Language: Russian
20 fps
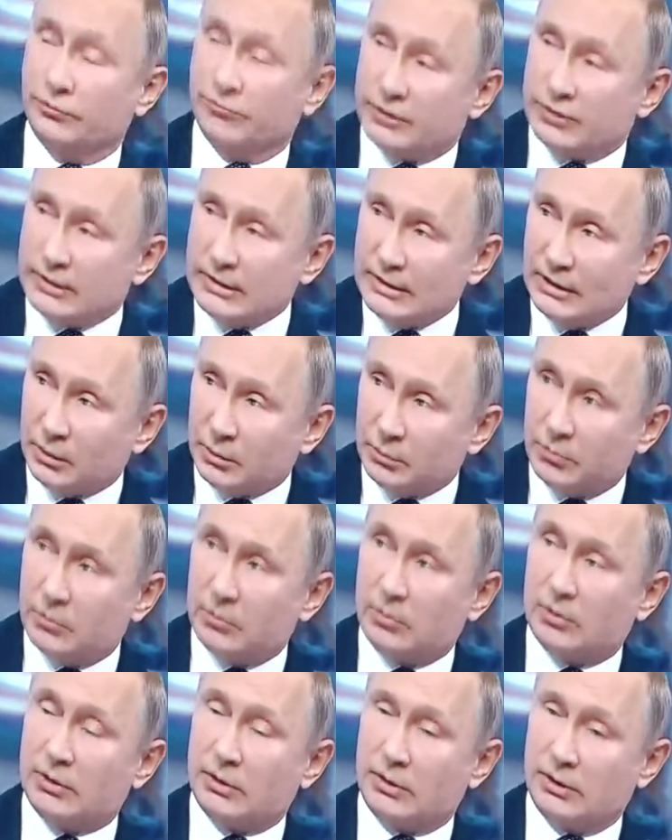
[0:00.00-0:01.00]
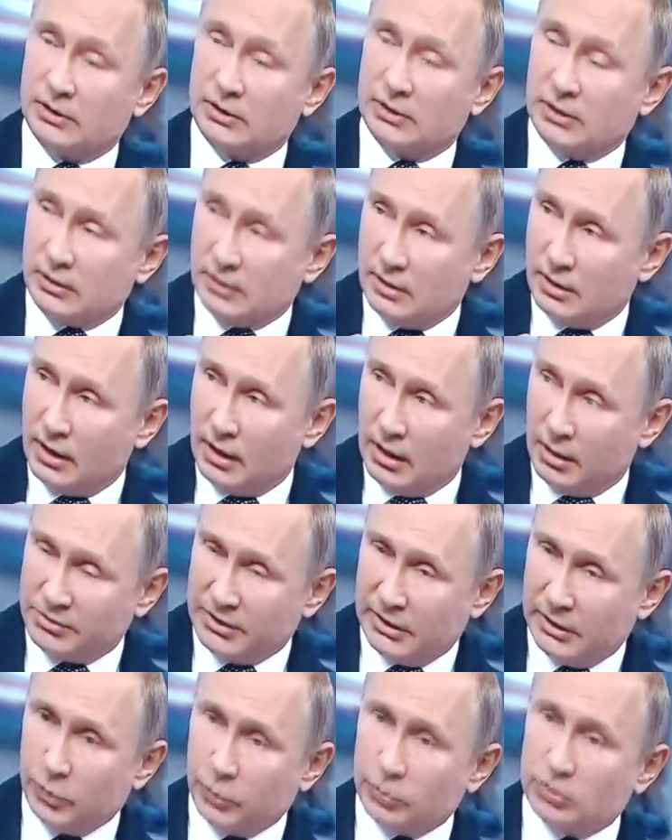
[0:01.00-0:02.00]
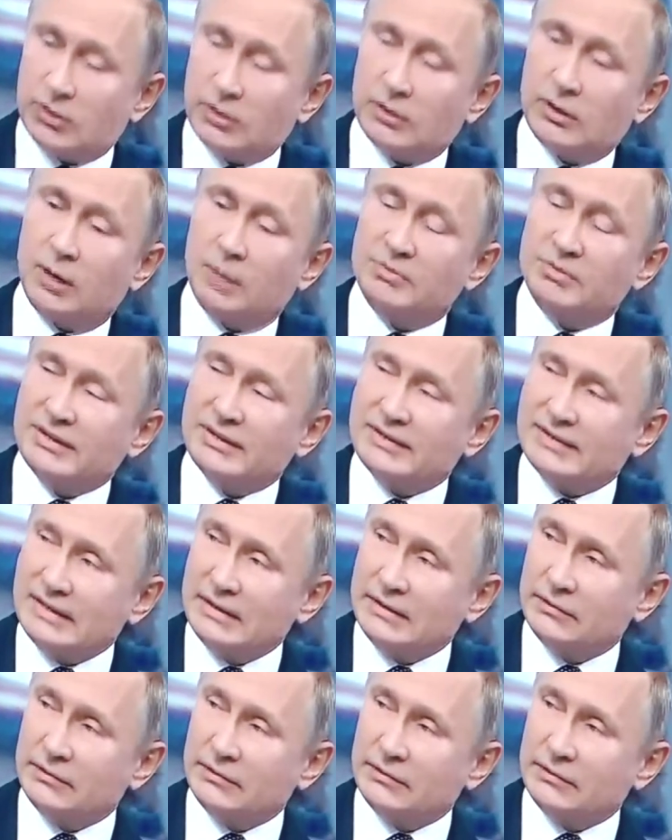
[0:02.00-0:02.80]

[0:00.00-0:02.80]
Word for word: но и были соучастниками этого процесса. Мы готовились